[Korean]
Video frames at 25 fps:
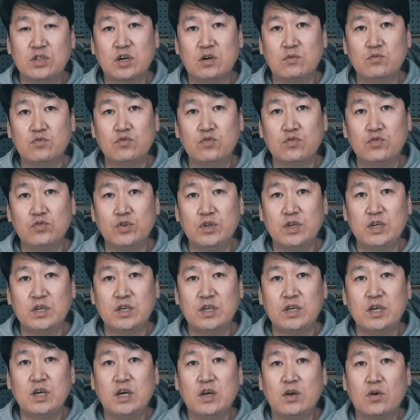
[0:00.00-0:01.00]

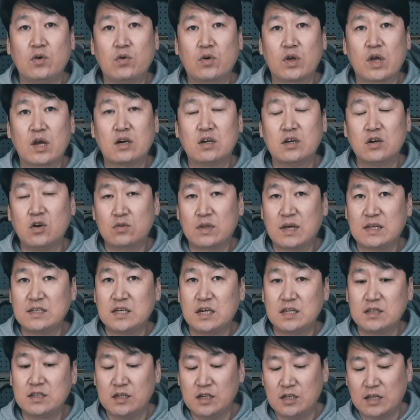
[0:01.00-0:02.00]
WE 이렇게 글록
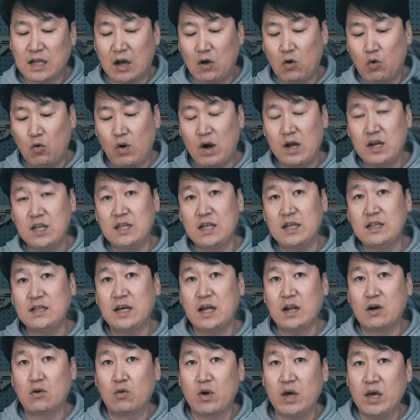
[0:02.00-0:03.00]
탄창들이 다 호환이
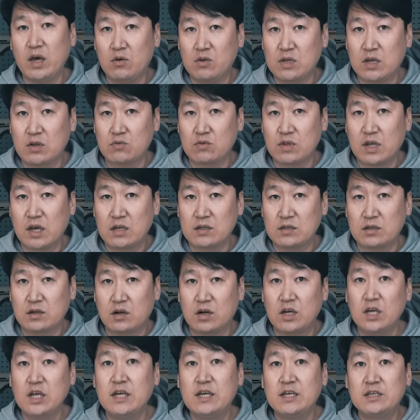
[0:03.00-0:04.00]
된다라고 해요
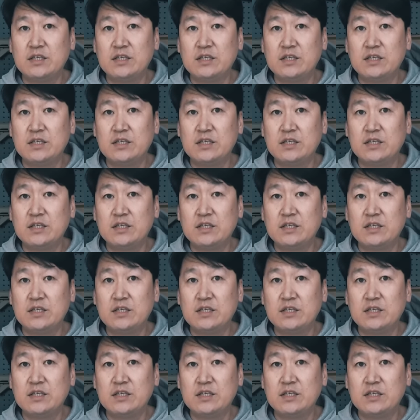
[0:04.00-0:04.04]
제조사에서